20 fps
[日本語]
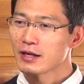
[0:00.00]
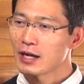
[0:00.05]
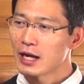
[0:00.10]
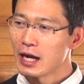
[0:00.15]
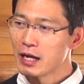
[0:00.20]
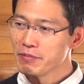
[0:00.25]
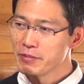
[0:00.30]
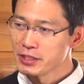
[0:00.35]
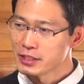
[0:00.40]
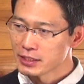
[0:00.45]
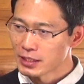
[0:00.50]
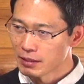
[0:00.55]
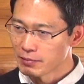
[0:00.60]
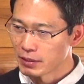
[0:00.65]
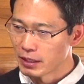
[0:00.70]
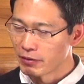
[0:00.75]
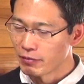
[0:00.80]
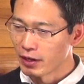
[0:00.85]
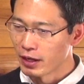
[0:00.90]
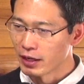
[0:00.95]
神
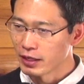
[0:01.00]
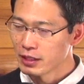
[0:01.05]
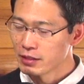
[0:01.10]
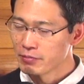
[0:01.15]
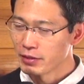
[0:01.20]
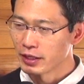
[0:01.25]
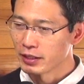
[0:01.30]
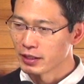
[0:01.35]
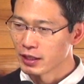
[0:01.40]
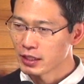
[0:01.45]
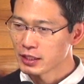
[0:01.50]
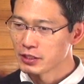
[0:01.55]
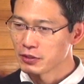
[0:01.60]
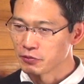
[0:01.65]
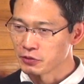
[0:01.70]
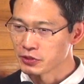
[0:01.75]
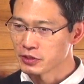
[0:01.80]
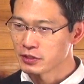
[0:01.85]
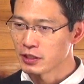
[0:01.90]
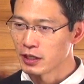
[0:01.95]
様は今何
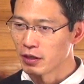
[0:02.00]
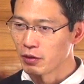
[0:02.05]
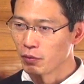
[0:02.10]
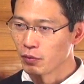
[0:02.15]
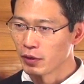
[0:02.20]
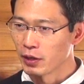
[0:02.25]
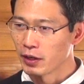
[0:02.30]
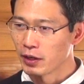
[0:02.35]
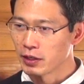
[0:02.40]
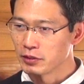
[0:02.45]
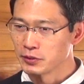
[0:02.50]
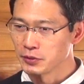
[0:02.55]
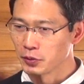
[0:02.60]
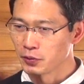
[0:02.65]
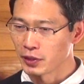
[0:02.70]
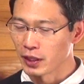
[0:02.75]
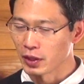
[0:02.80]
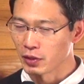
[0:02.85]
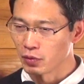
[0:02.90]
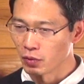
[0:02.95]
をしておられる
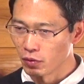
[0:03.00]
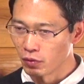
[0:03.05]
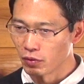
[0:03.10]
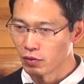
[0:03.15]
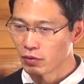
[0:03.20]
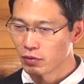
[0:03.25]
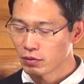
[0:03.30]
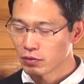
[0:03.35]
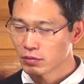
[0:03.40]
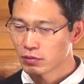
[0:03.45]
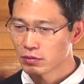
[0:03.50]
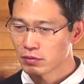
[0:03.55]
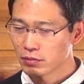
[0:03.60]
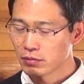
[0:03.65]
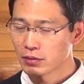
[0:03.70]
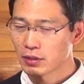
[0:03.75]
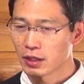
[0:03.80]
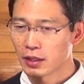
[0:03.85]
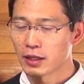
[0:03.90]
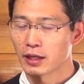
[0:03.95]
のだろう
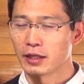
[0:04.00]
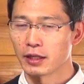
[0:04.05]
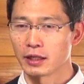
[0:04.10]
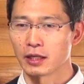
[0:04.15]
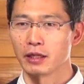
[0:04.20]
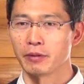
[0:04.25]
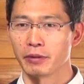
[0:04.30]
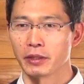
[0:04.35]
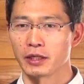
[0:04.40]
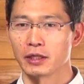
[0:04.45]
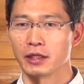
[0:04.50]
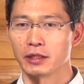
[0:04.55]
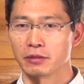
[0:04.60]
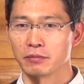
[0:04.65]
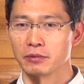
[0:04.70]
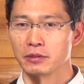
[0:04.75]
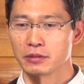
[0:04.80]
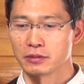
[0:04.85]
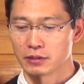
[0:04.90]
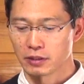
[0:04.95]
と考えなければいけない
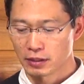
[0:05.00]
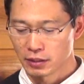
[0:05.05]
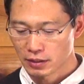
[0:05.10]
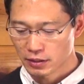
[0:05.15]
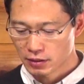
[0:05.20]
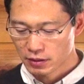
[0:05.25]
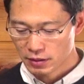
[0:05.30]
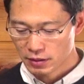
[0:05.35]
と思うんですね。